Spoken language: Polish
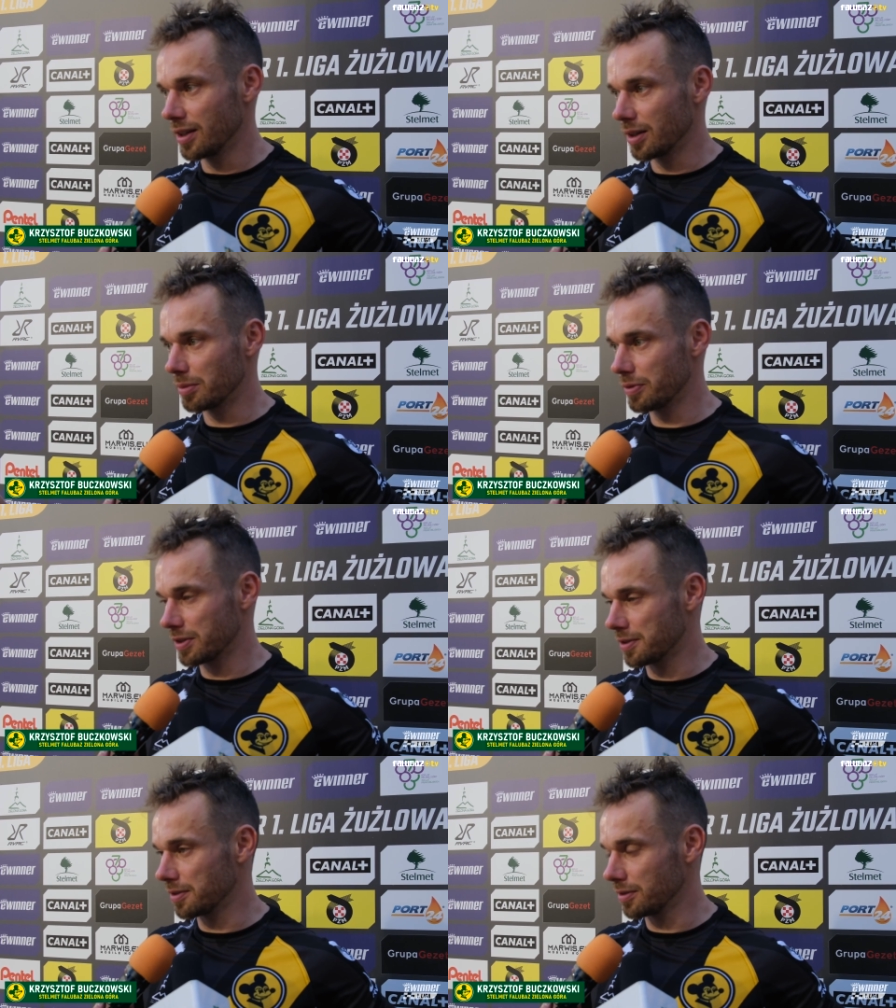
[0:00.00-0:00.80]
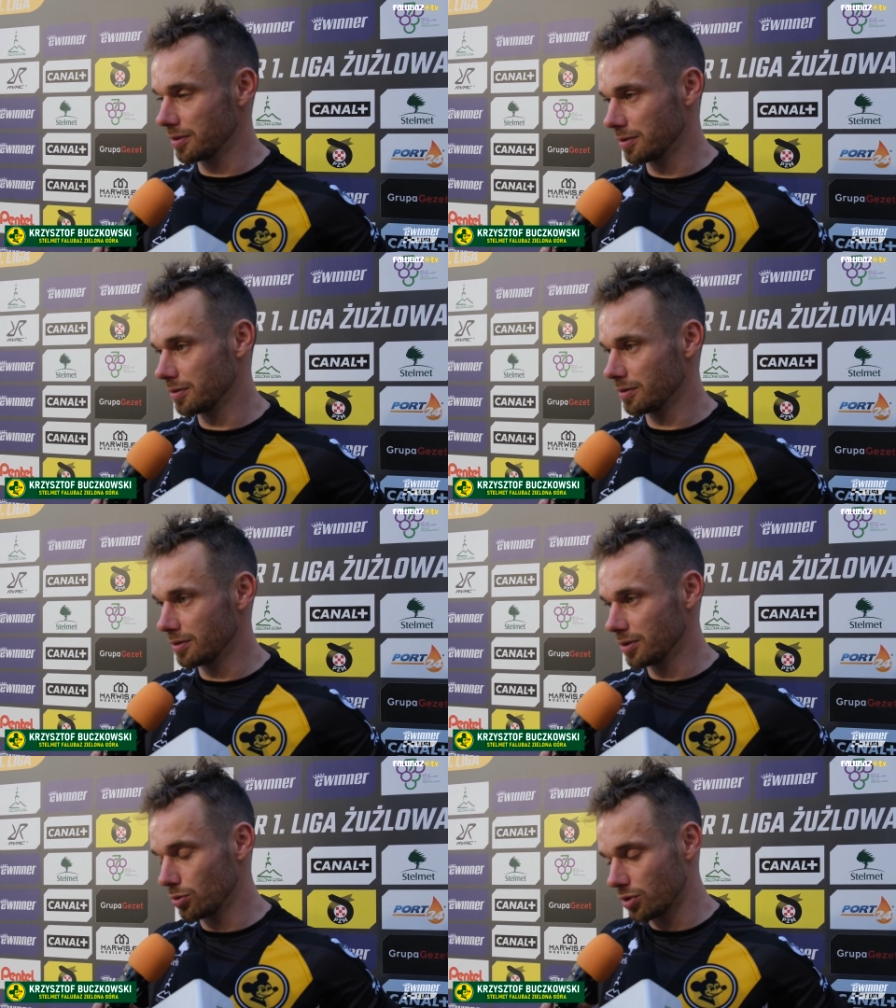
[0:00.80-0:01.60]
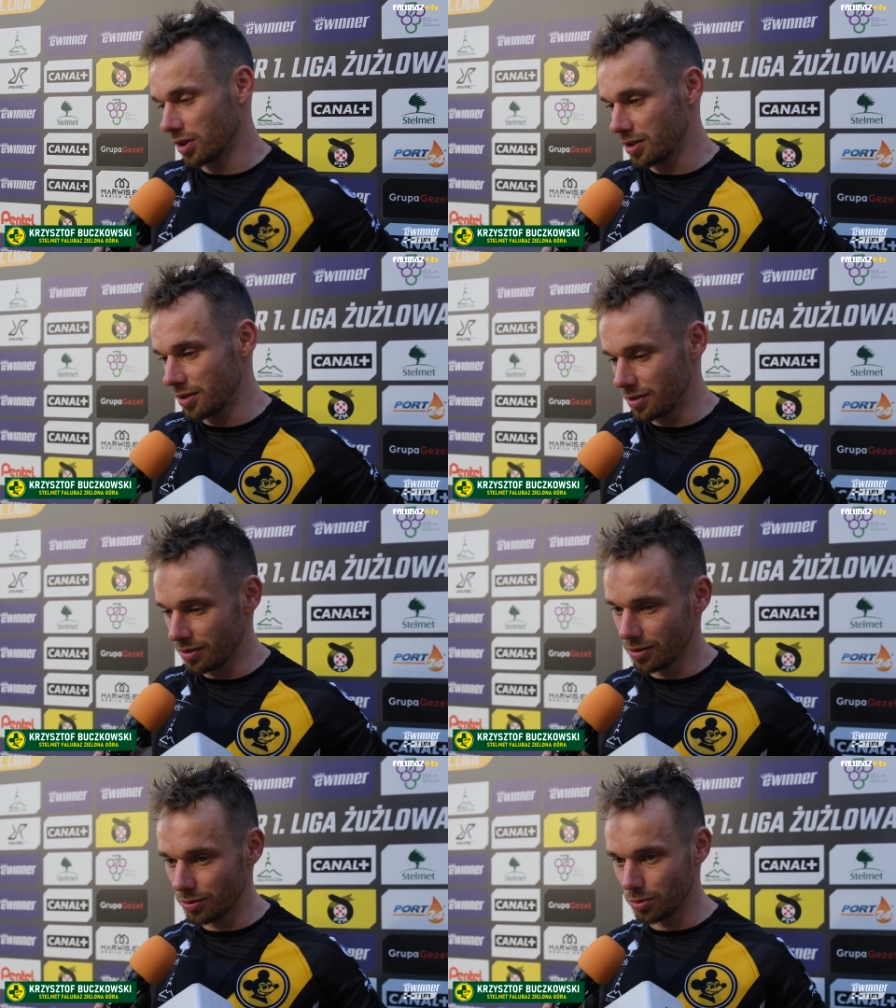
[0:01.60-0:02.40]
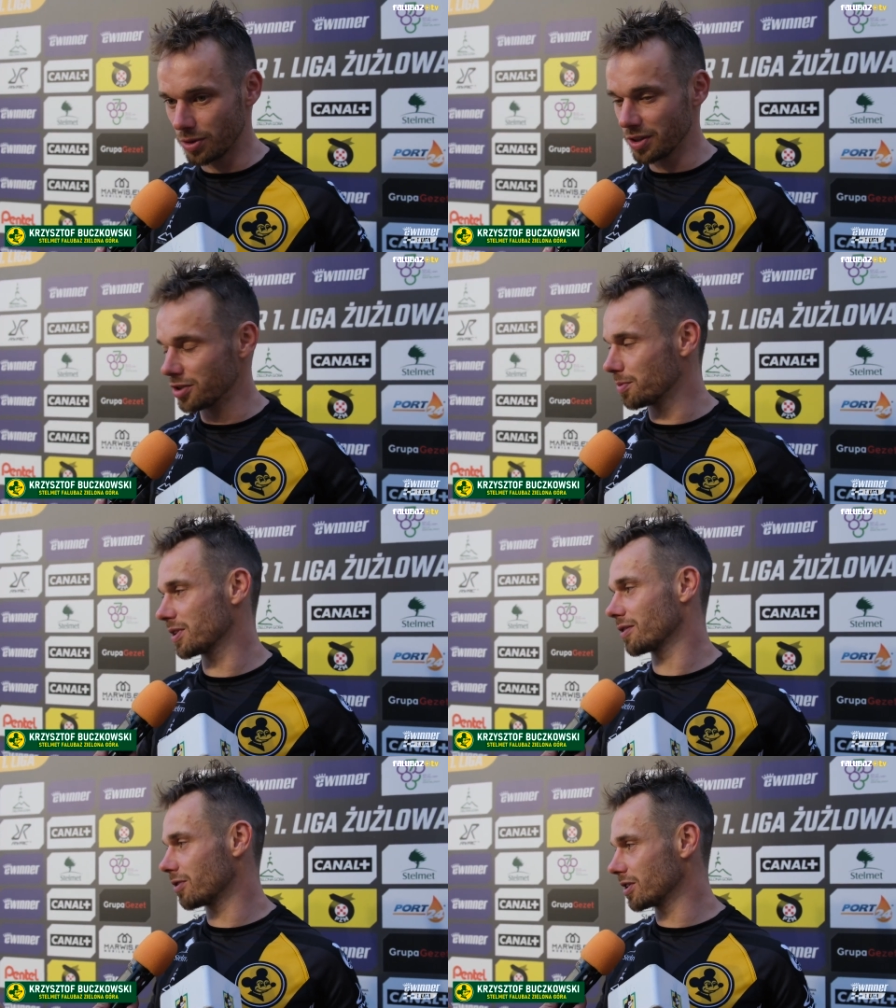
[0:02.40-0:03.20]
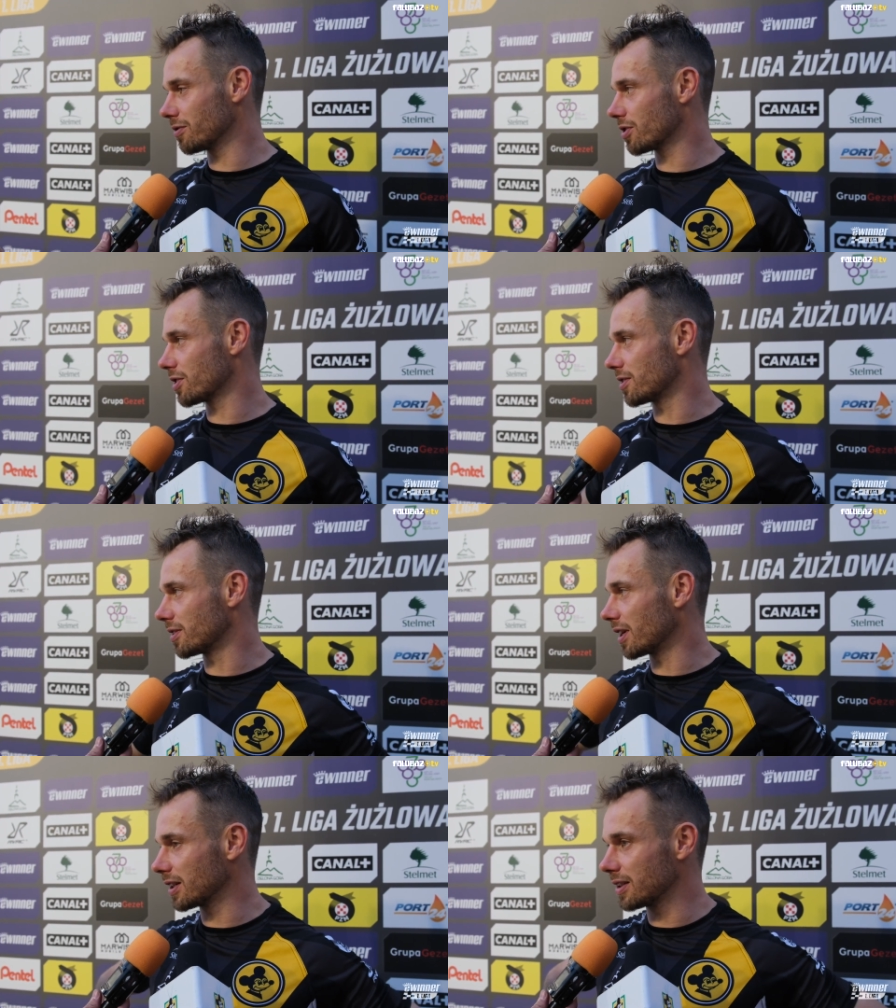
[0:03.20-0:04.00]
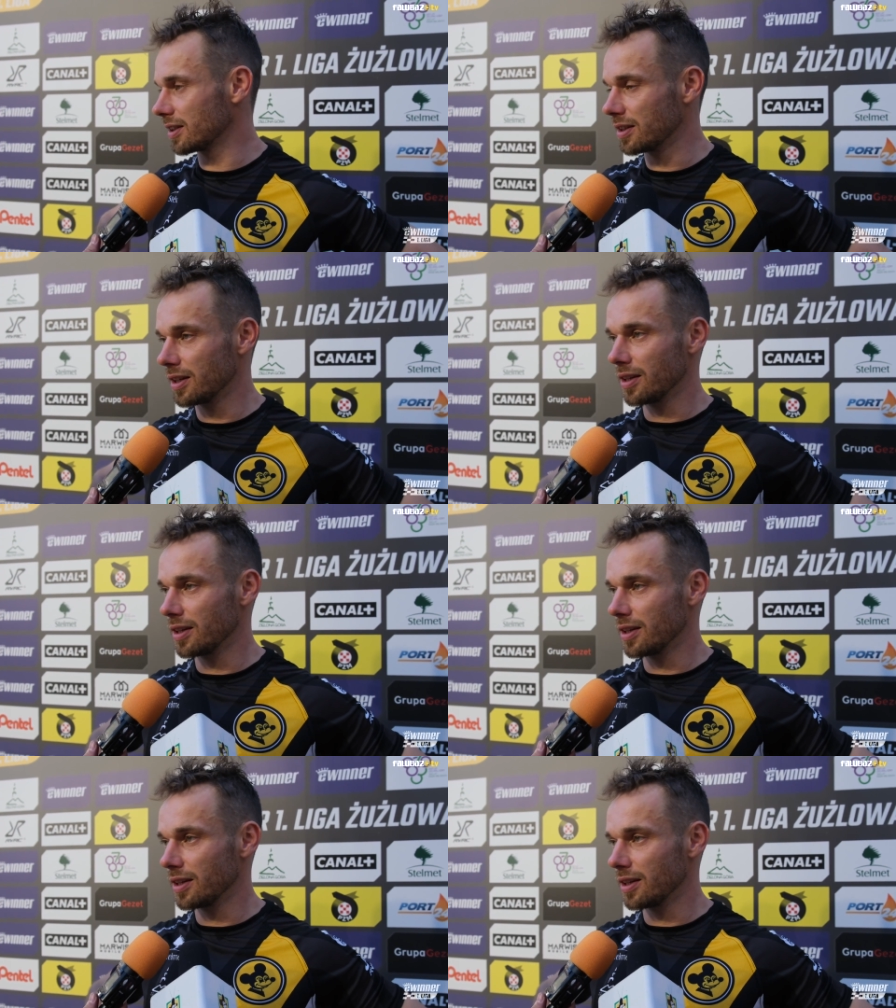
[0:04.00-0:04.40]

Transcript: jakby y, już taki, który jesteśmy zadowoleni wszyscy, tak, i,